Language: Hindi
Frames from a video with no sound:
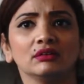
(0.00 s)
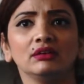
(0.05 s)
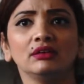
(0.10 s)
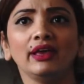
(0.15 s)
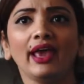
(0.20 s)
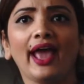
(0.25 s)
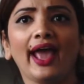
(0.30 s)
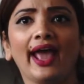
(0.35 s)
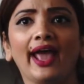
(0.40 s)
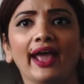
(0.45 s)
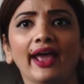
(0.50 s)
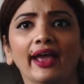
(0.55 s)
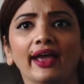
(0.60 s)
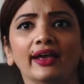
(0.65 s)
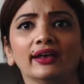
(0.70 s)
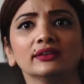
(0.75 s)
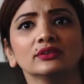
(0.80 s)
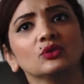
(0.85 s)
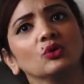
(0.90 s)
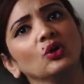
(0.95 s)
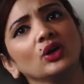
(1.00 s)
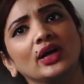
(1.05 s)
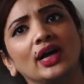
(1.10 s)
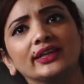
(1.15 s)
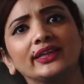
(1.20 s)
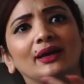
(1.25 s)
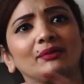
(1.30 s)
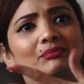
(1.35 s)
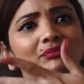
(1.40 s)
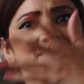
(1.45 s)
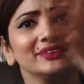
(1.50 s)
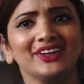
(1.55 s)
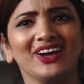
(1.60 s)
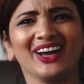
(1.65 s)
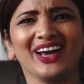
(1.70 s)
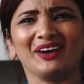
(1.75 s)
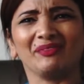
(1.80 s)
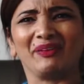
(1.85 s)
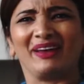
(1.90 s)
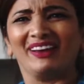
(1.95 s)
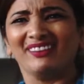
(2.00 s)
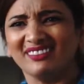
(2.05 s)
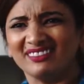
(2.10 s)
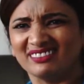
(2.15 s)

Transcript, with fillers: क्या है स्कूल खत्म जा घर पे